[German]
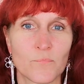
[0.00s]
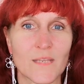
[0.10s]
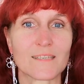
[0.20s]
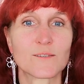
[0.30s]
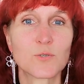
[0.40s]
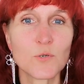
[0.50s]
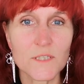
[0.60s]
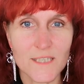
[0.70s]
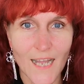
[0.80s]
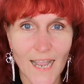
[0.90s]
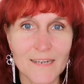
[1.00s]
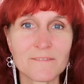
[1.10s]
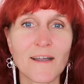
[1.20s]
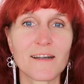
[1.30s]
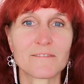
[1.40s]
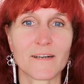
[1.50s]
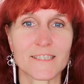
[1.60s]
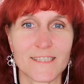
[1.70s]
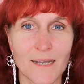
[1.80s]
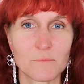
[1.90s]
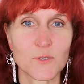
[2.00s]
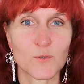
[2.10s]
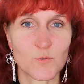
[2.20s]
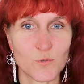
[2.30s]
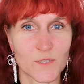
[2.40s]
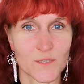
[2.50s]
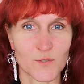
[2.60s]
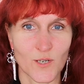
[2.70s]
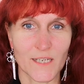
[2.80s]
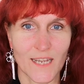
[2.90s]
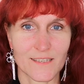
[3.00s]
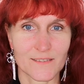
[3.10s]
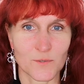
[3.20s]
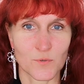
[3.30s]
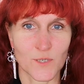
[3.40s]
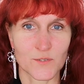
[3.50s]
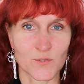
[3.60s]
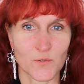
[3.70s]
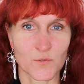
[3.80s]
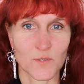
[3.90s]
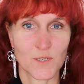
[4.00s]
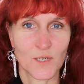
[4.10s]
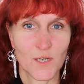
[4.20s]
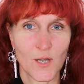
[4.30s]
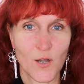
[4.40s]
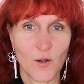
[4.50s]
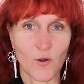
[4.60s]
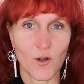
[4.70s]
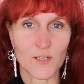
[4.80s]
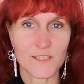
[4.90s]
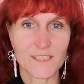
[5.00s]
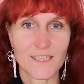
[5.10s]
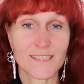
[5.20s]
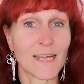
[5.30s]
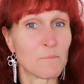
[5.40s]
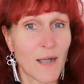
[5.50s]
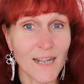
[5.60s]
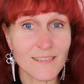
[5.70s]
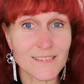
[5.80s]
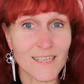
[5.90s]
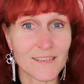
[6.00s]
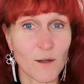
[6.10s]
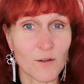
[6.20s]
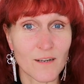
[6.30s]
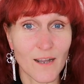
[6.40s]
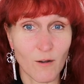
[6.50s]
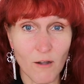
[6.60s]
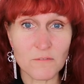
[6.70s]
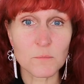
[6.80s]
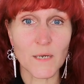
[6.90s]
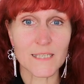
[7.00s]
Das tut einfach verdammt gut in solch einer Situation. Und da mag es dann auch oft